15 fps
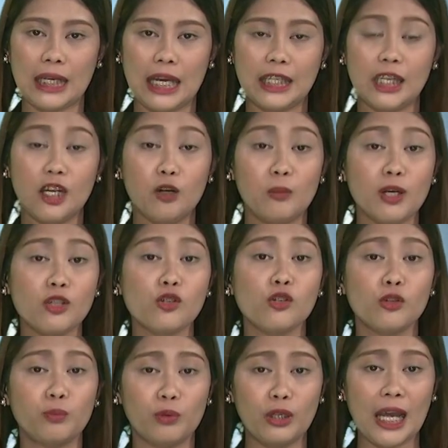Gilaw mang sunod
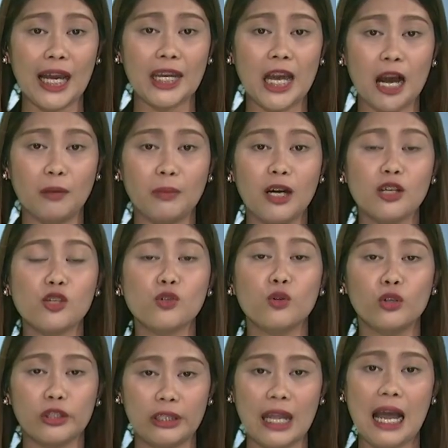bulan
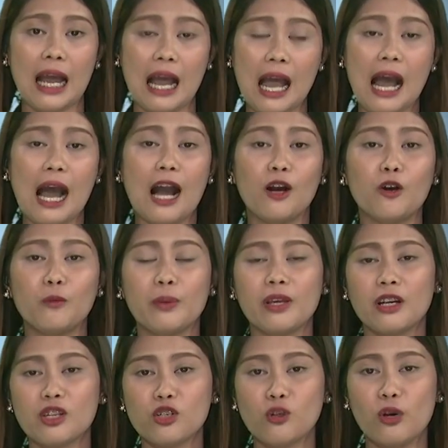magsugod na ang
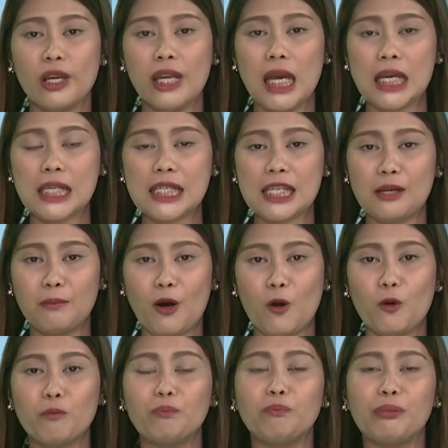operasyon sa
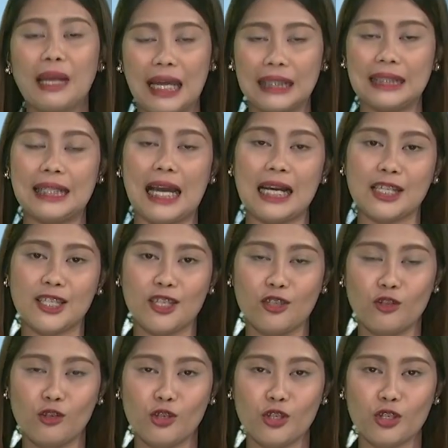maong planta. Si
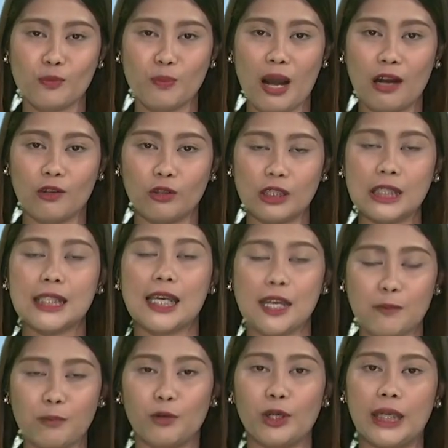Julius Pakot sa
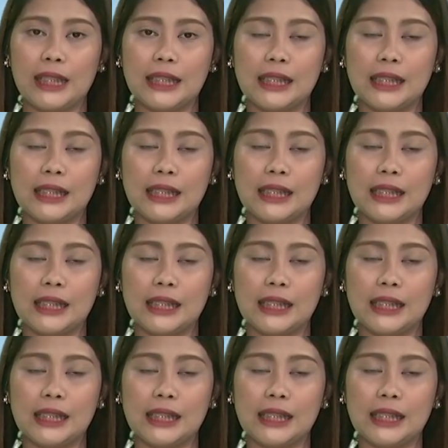report.